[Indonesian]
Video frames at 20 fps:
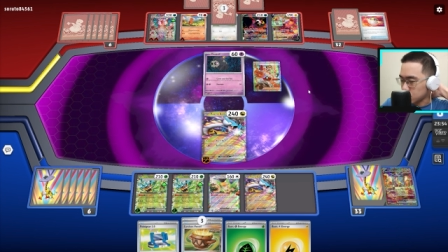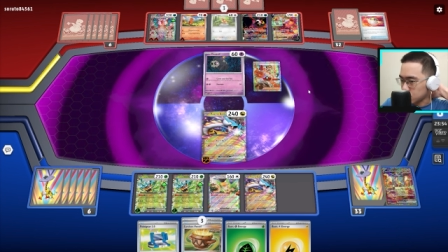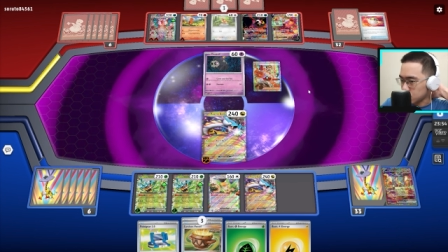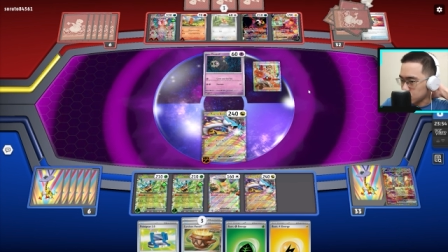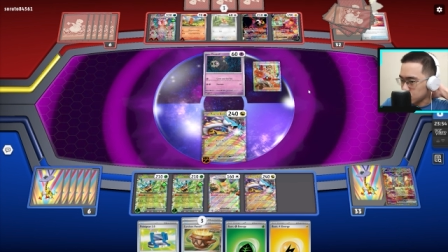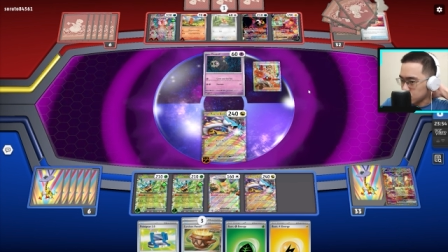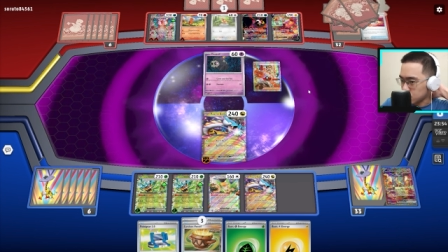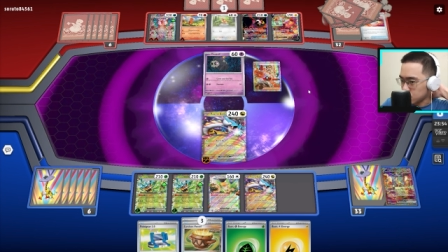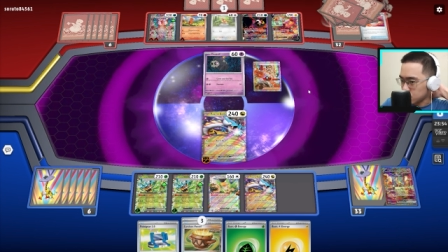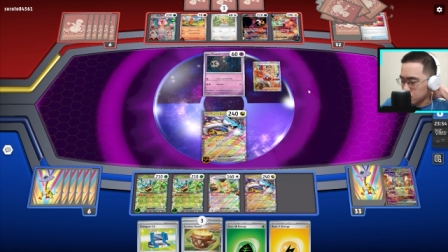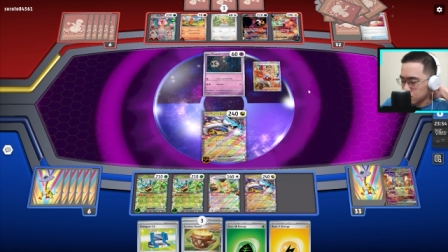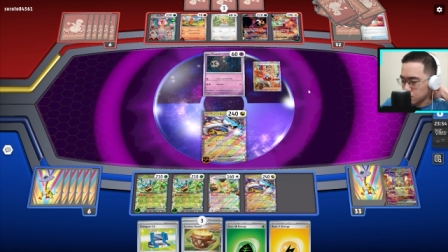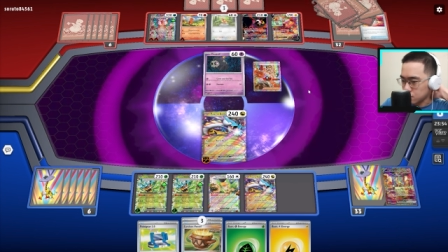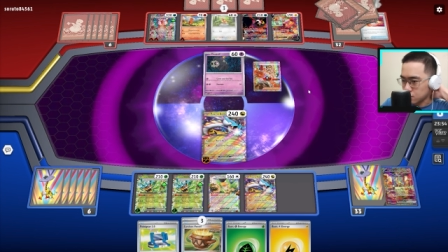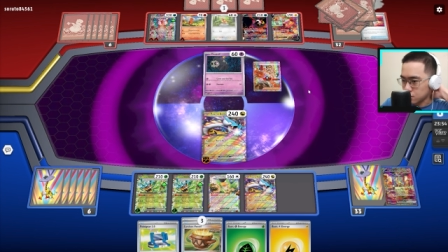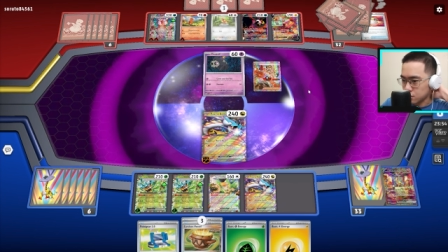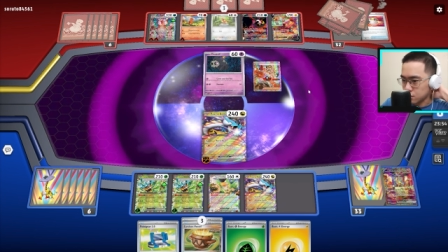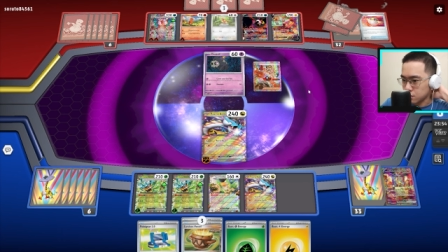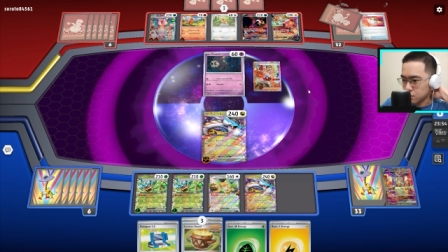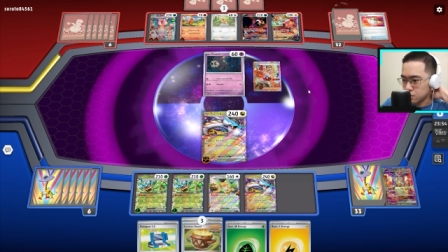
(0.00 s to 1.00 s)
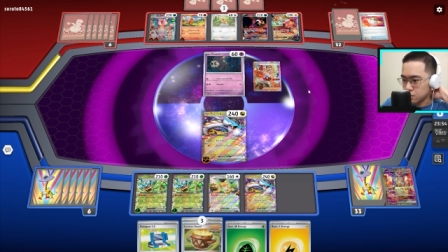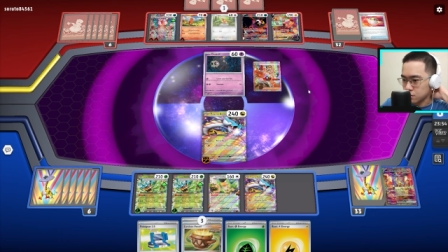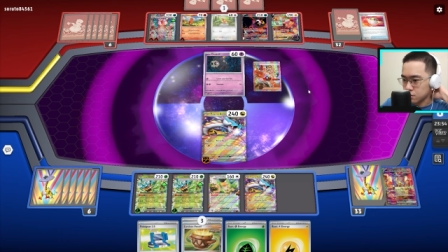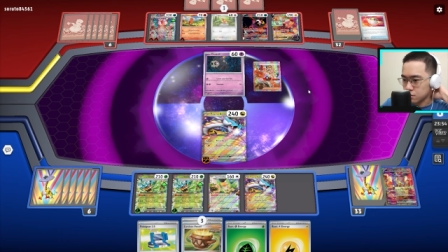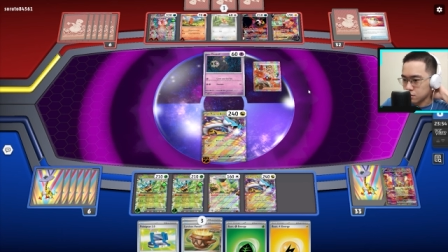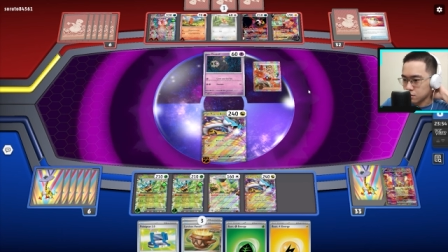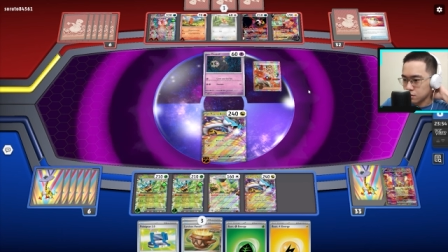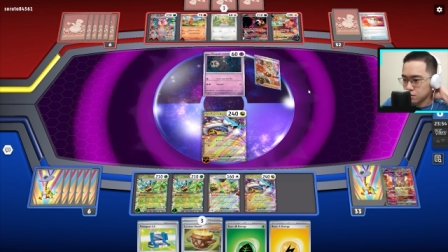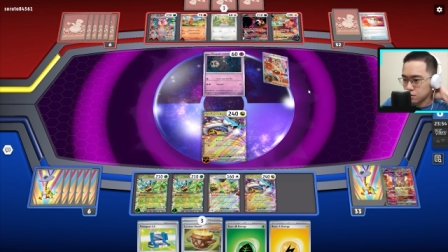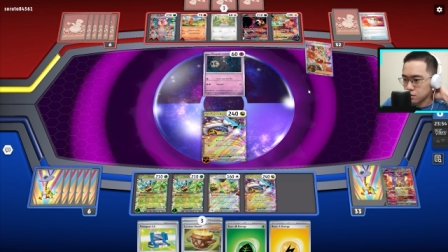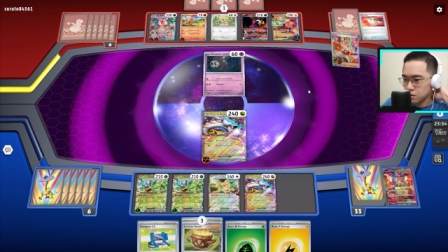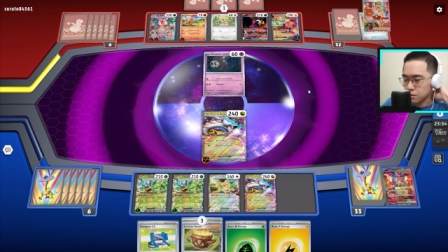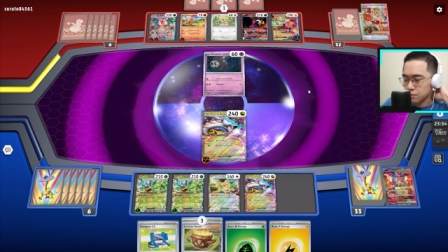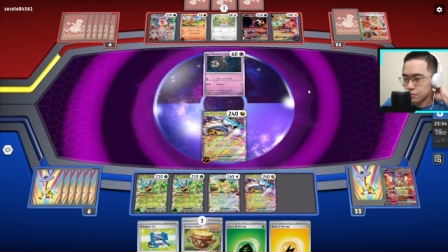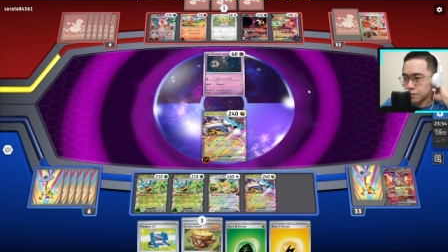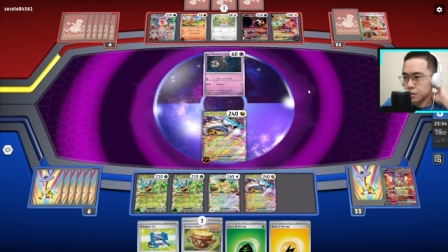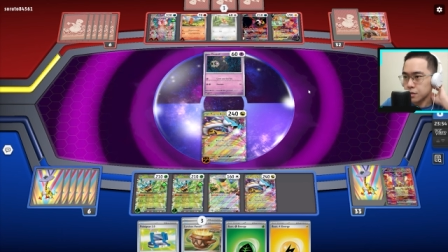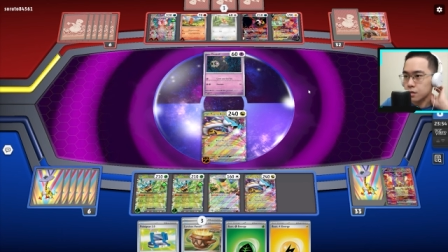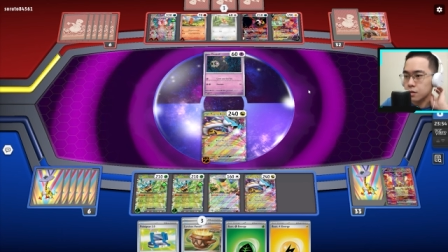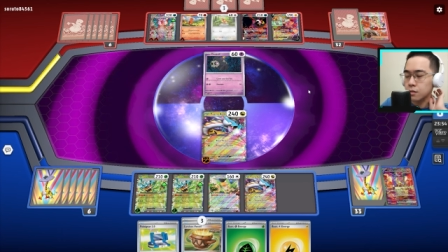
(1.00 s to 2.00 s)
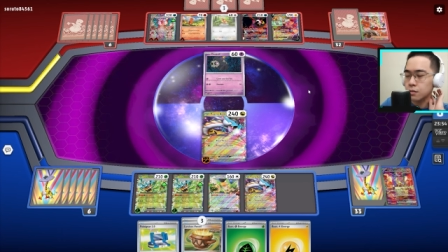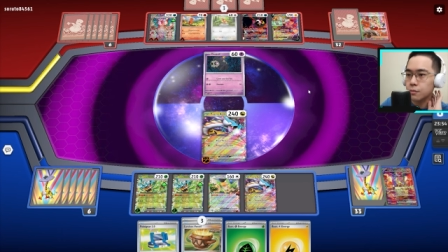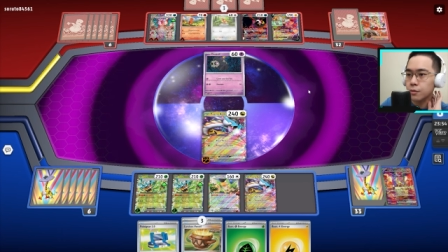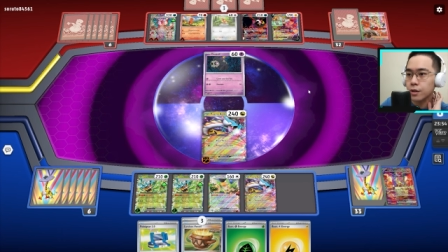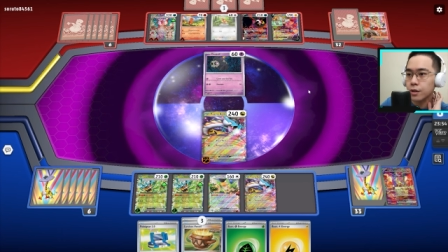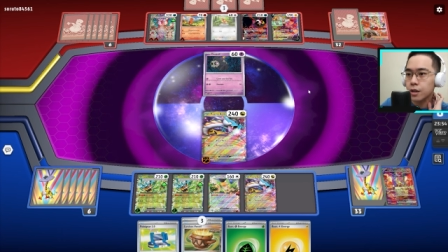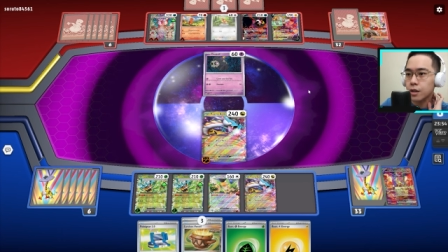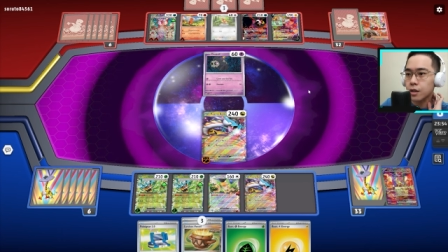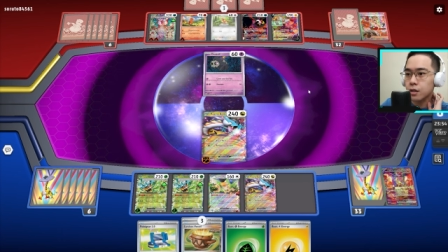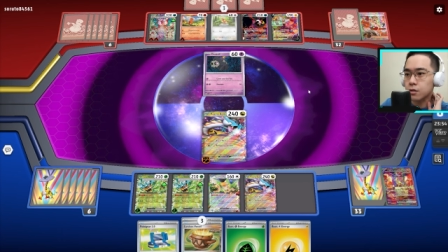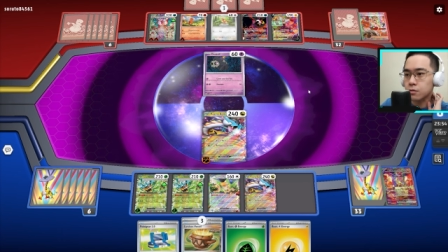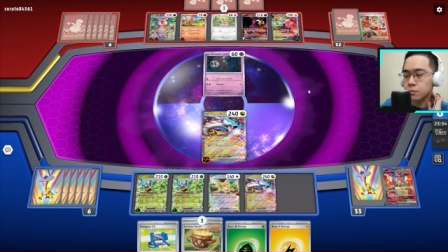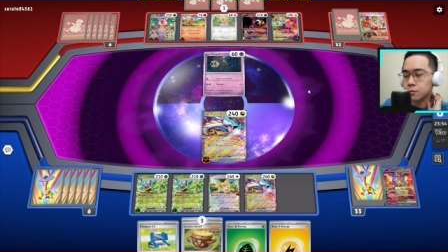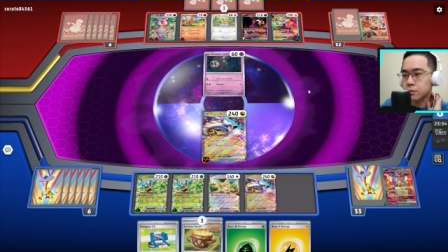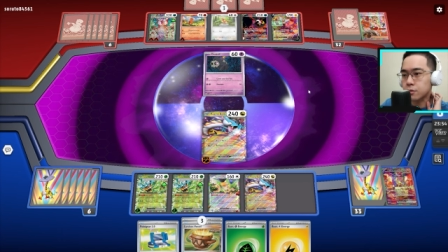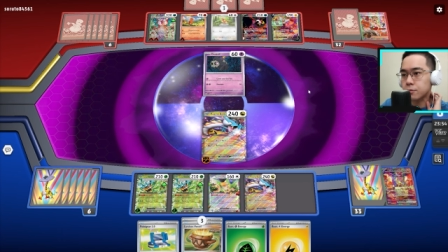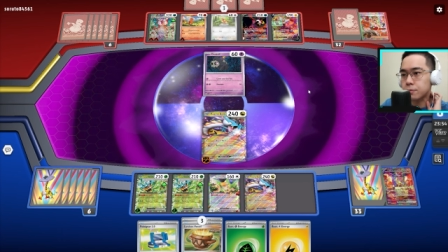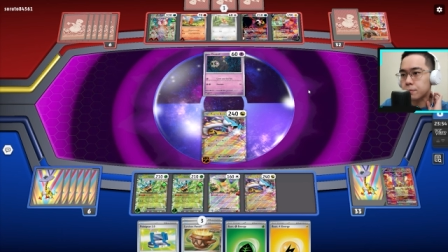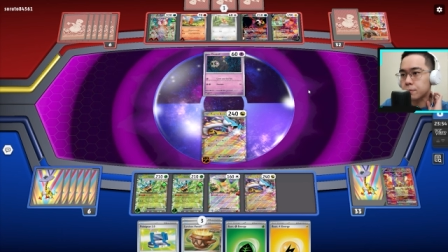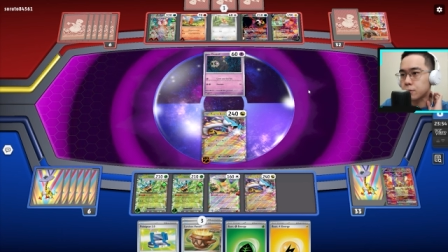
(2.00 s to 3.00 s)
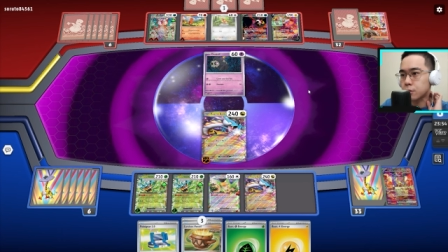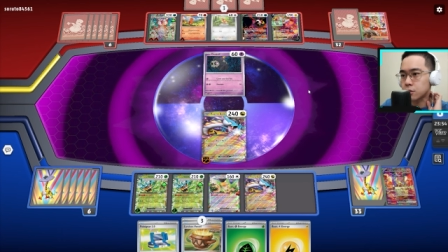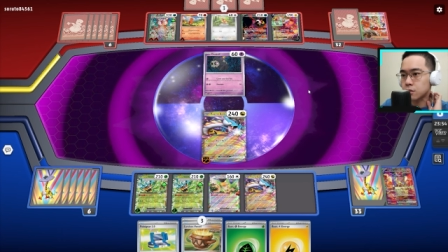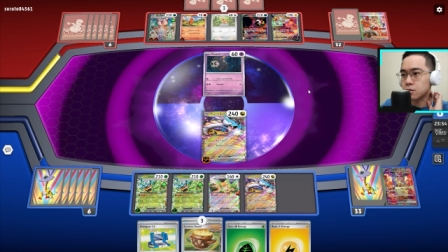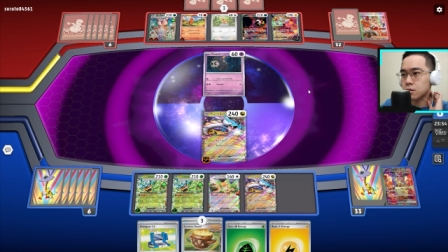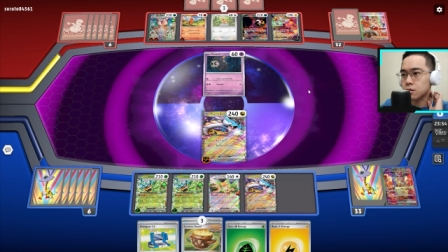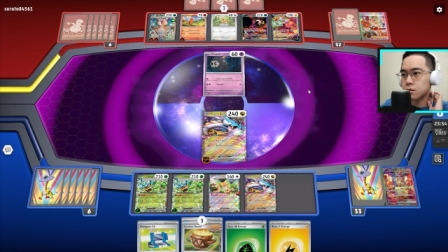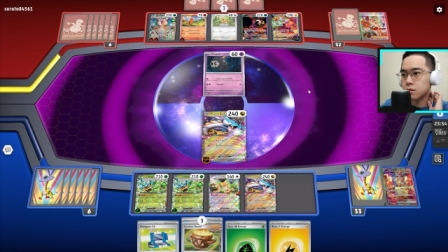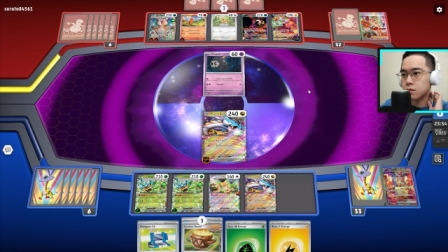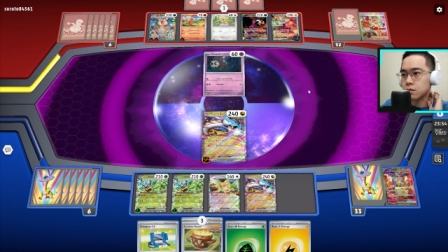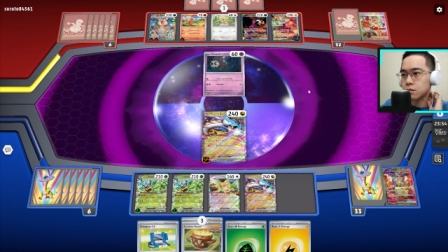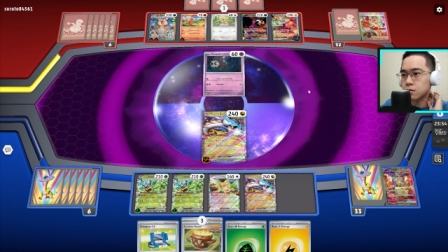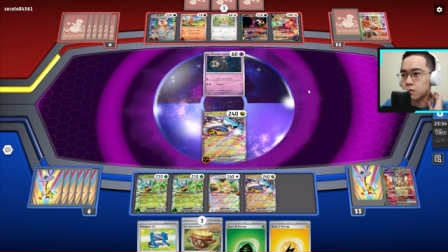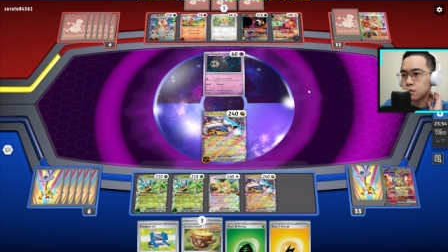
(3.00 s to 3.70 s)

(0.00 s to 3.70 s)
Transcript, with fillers: uh, eh, uh, eh, ya, berarti mungkin aku butuh bos ya.